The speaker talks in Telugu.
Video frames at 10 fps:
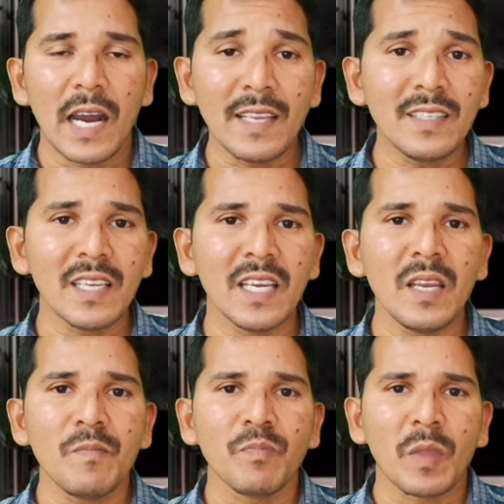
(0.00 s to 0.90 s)
అయితే
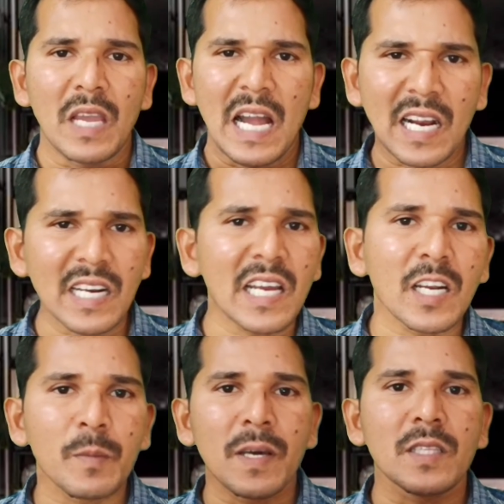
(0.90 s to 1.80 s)

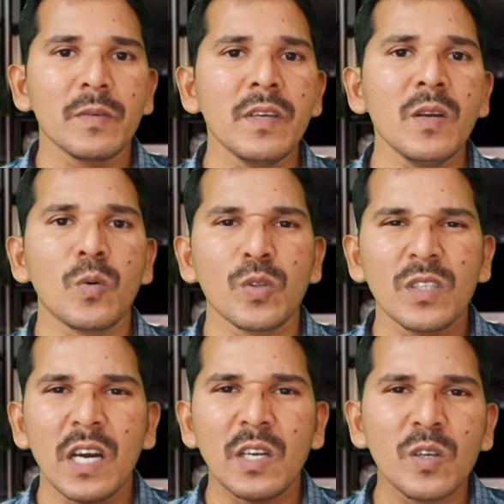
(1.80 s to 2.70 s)
అక్కడక్కడ మాత్రమే
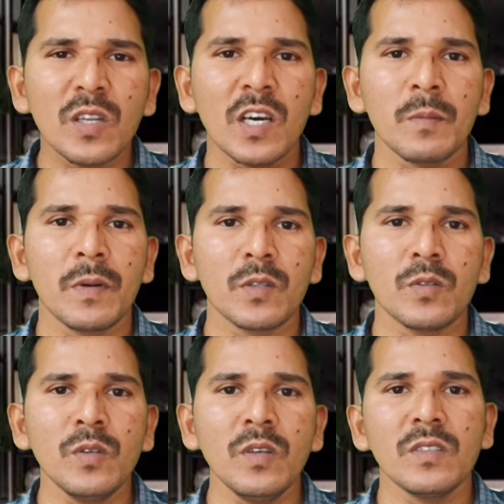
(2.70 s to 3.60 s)
కొద్దిగా అడుగులు
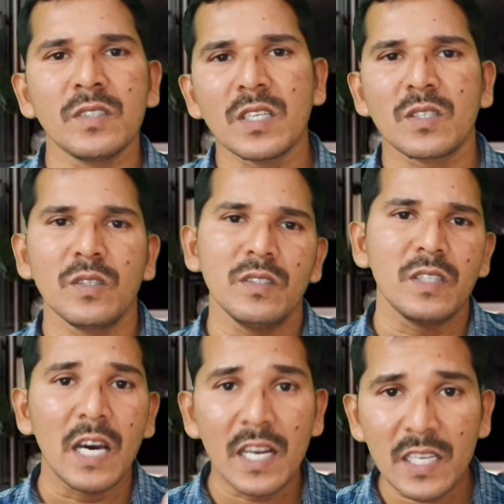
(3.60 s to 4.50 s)
కనబడుతూ జస్ట్
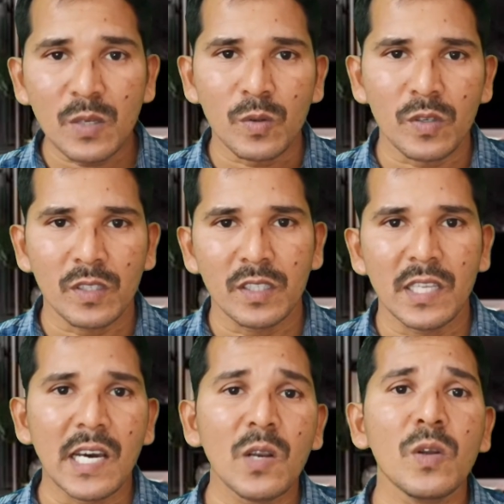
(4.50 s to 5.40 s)
దారి అయితే ఉంటుంది ఈ
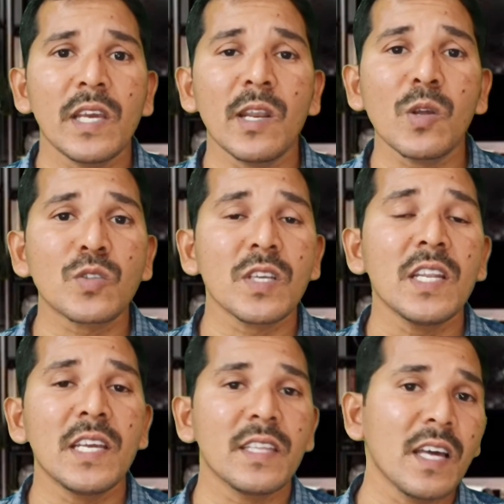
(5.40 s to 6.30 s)
దారిలో వెళ్ళొచ్చా
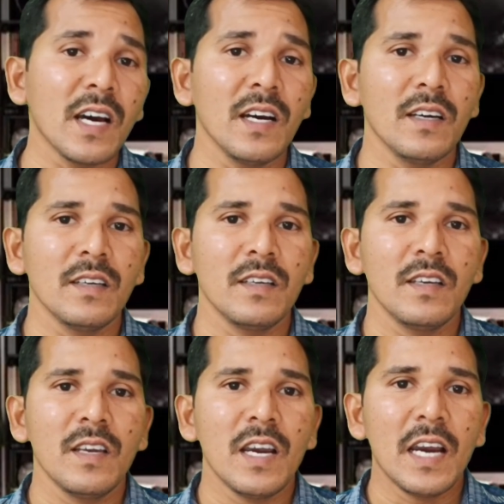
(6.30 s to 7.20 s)
లేదా
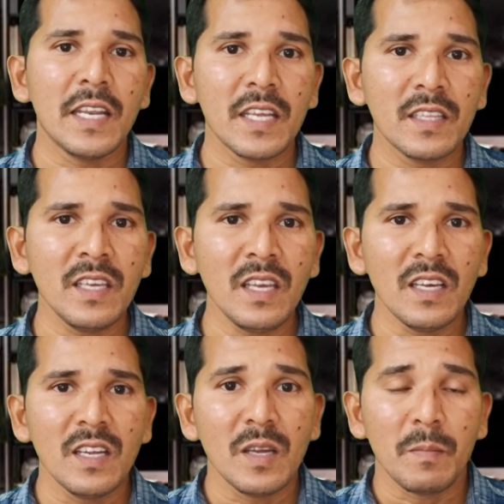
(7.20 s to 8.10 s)
అనేది
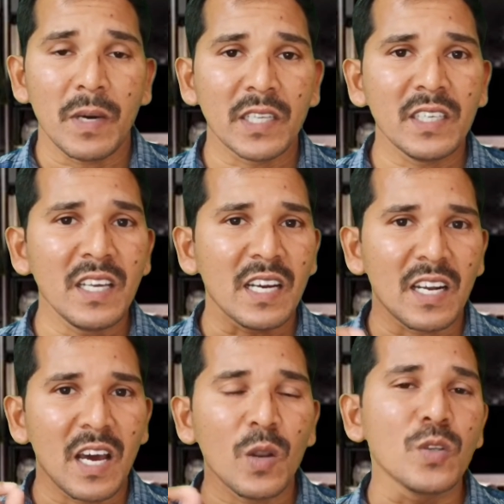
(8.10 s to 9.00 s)
మనకి అక్కడ
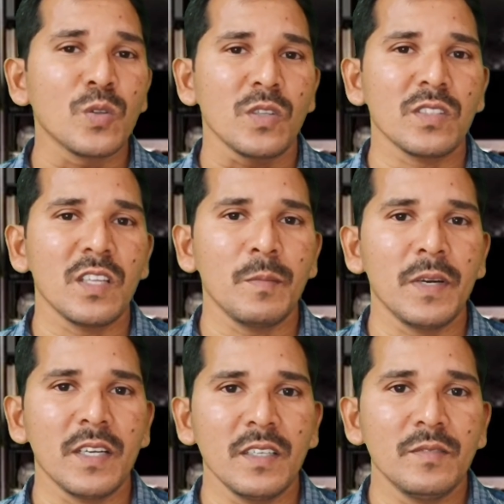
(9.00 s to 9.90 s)
ఆలోచన వస్తుంది
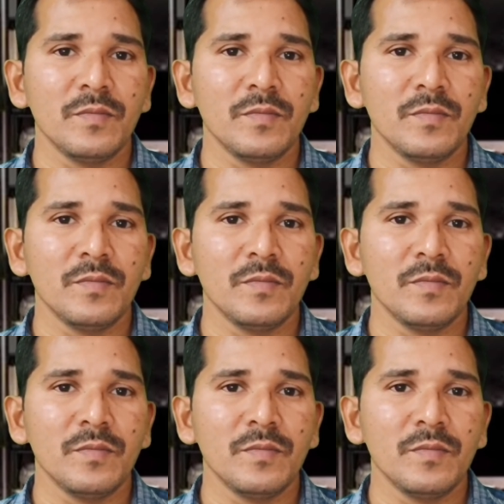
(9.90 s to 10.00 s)
అనమాట